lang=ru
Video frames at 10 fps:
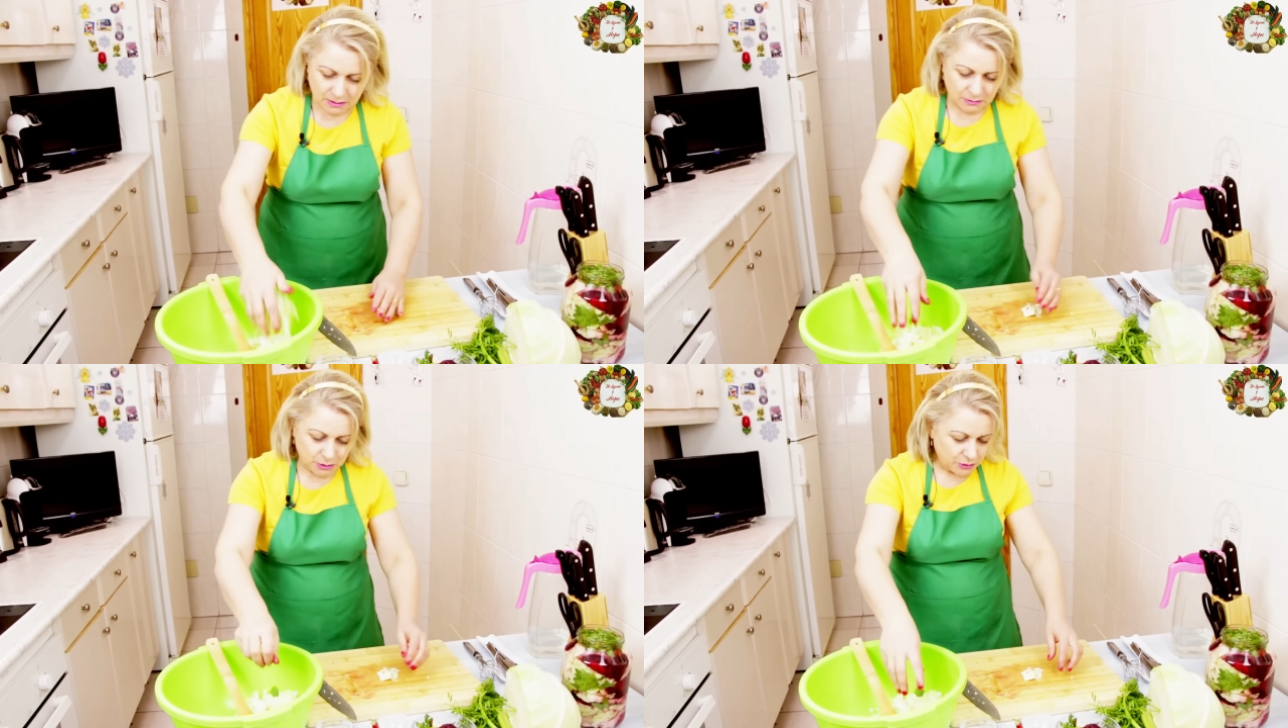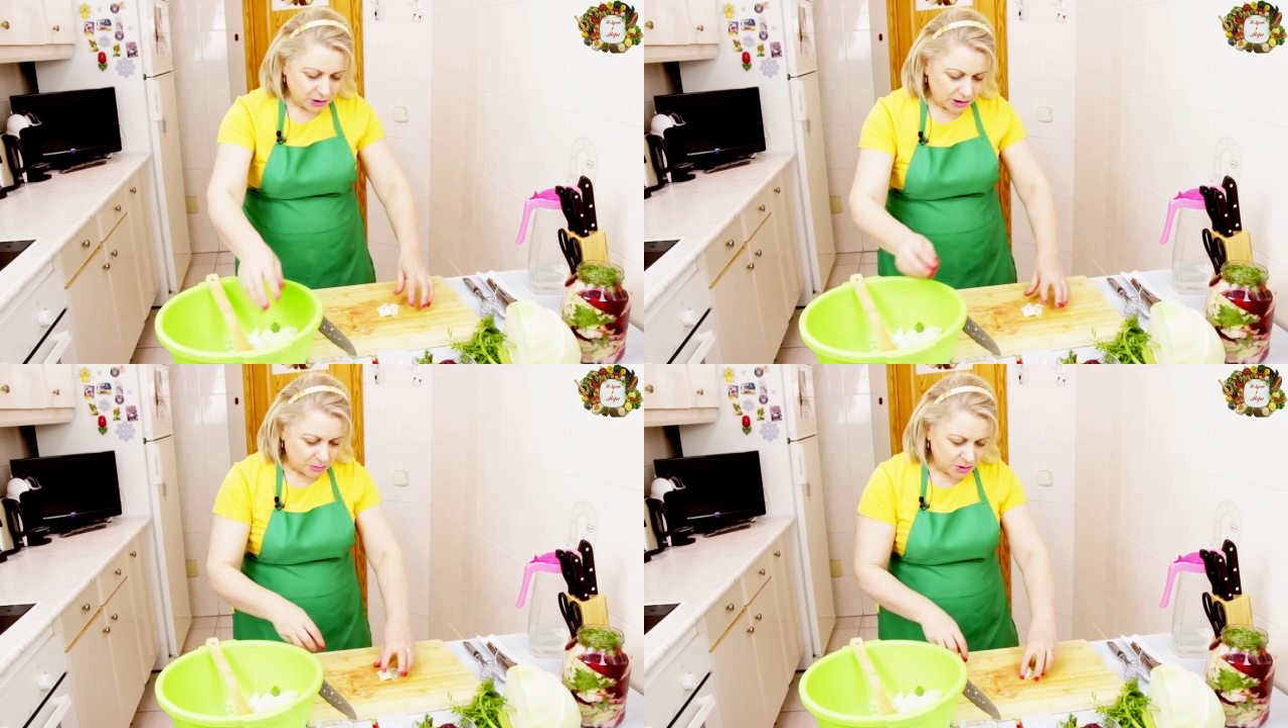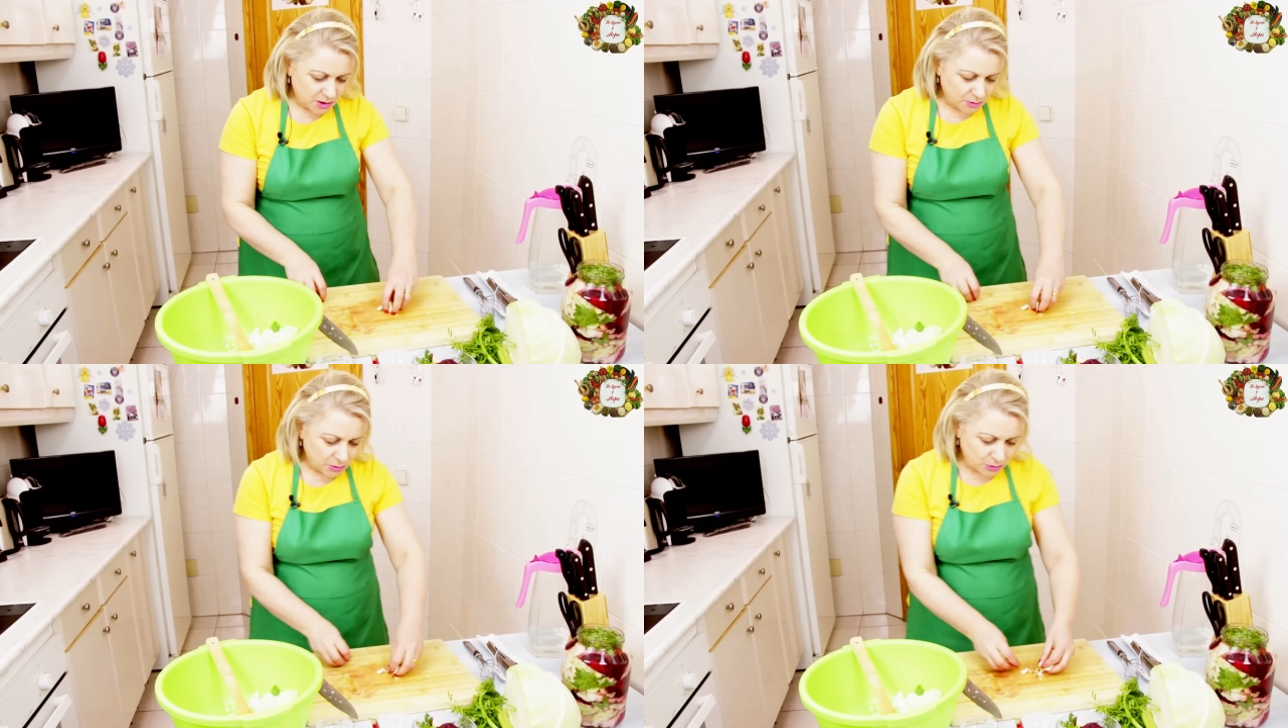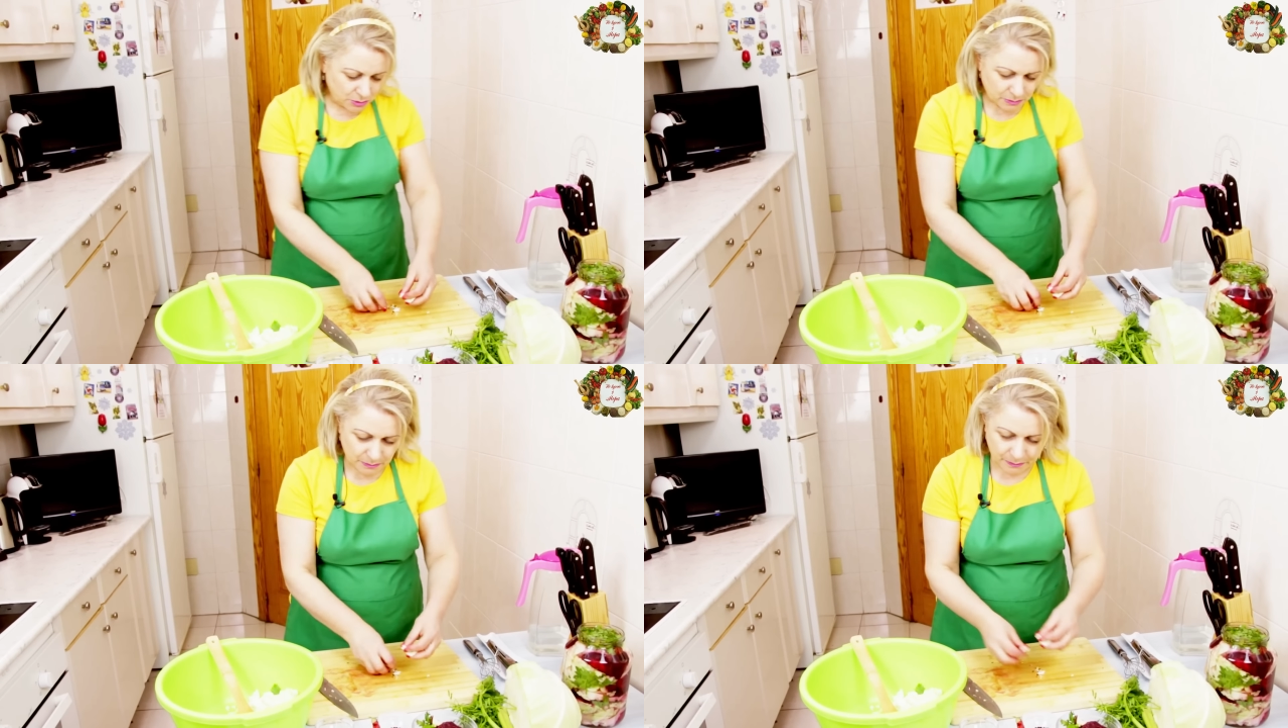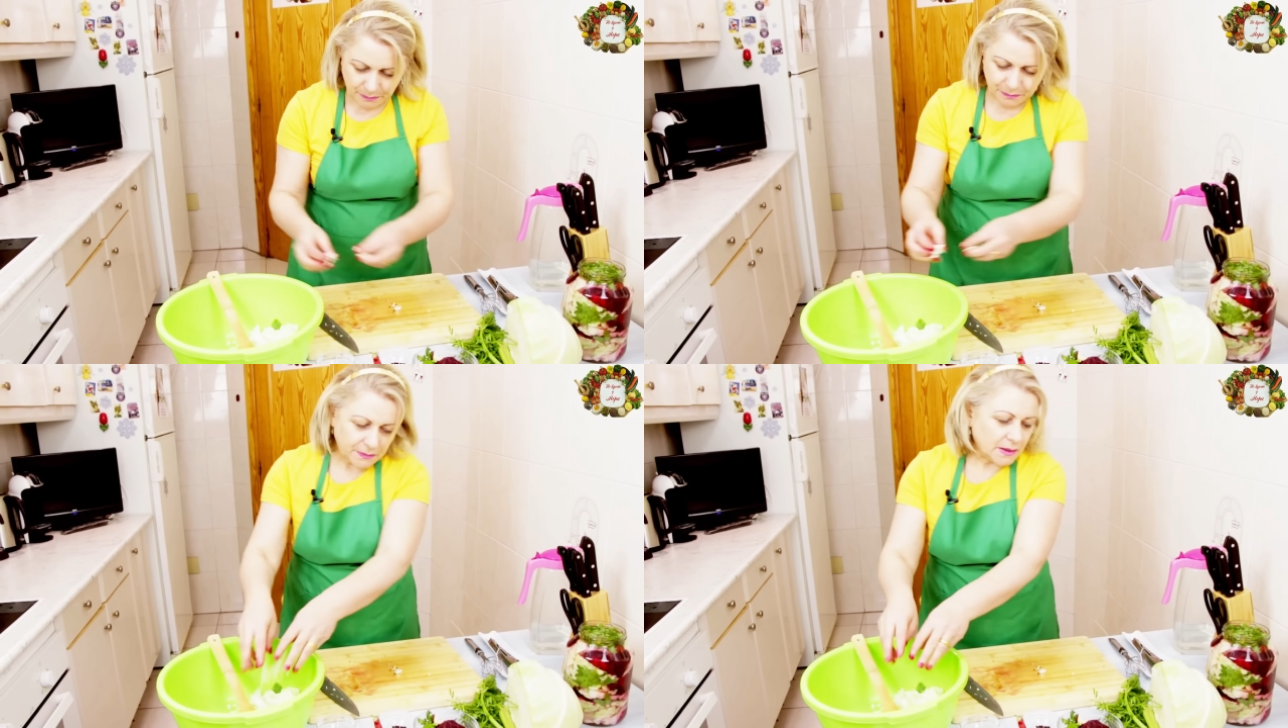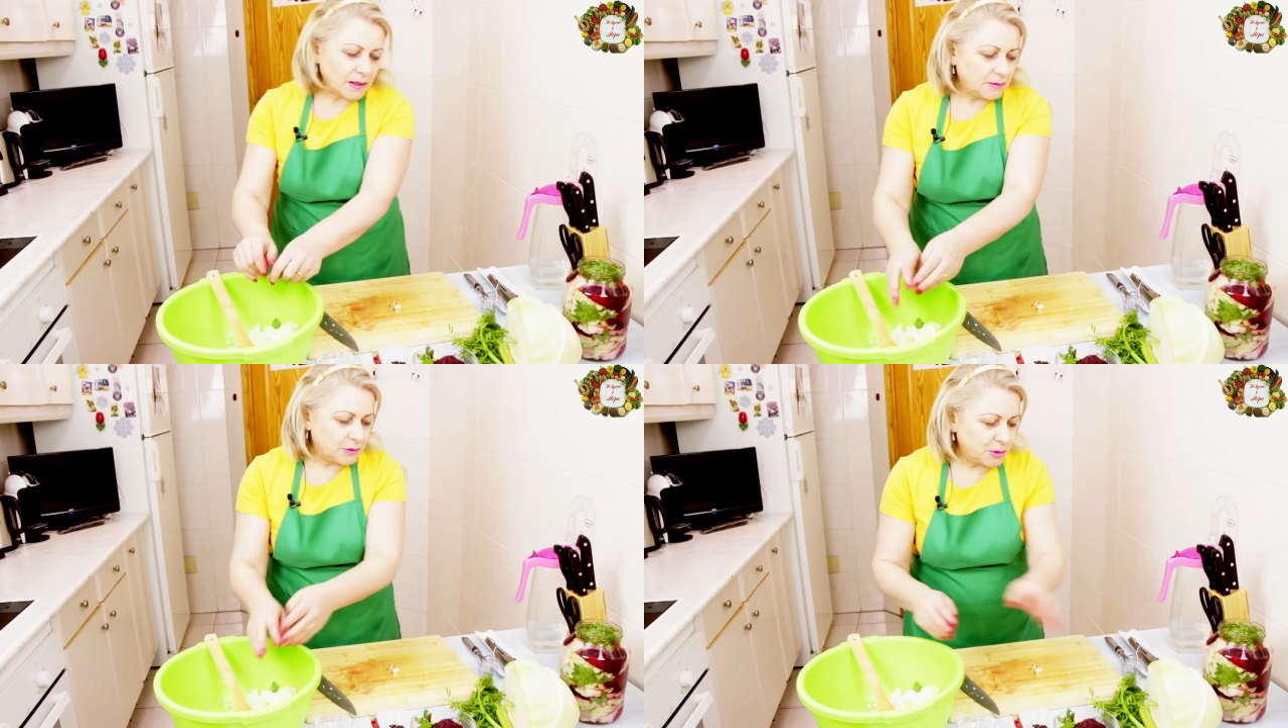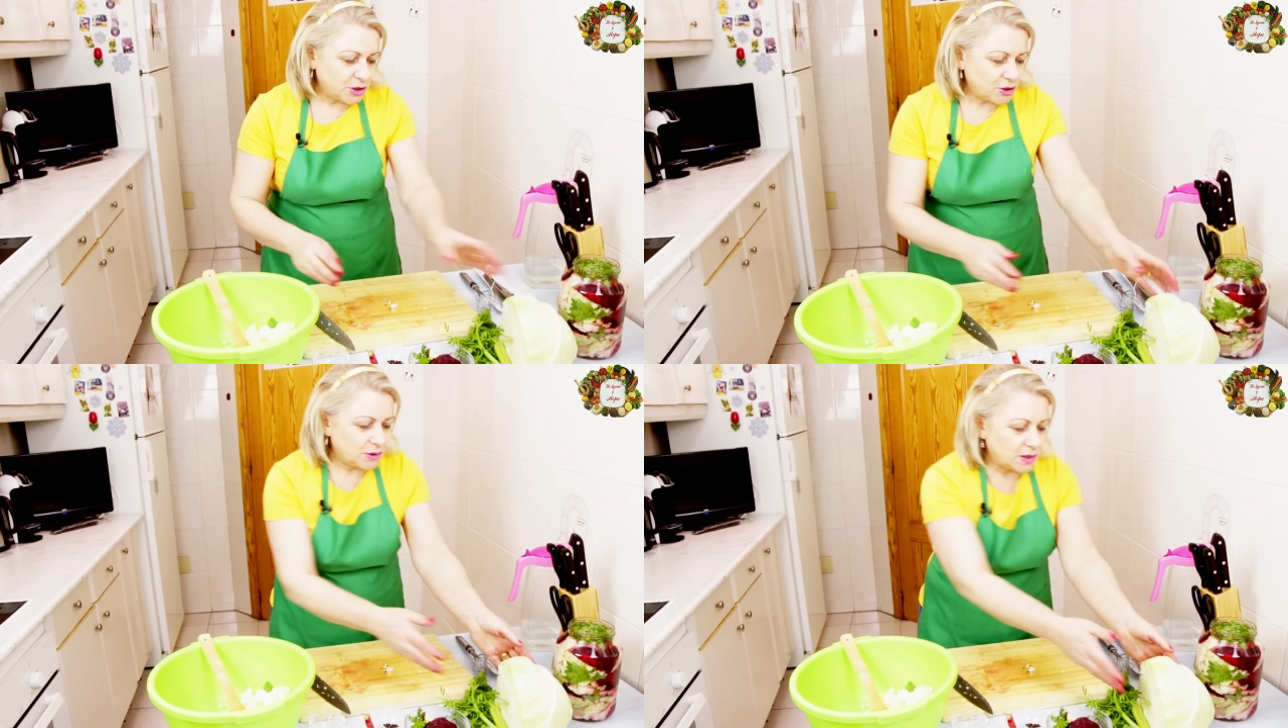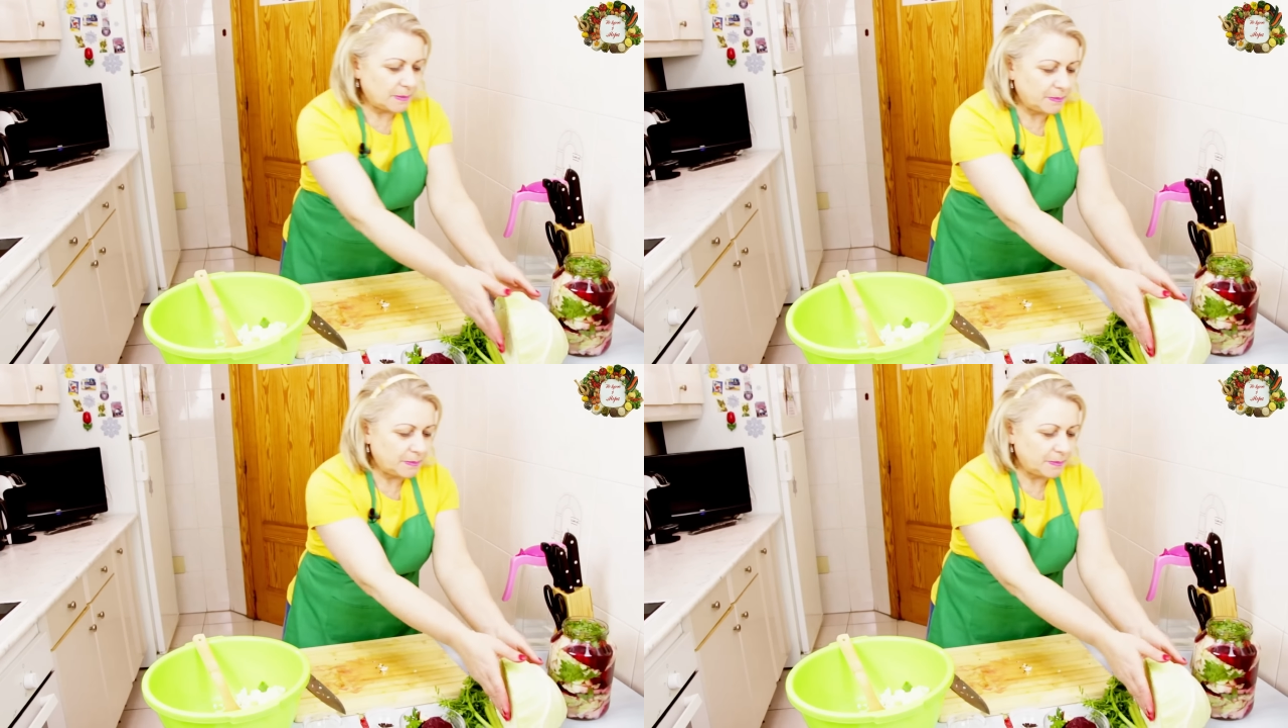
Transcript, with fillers: Вот в этой миске буду вымешивать.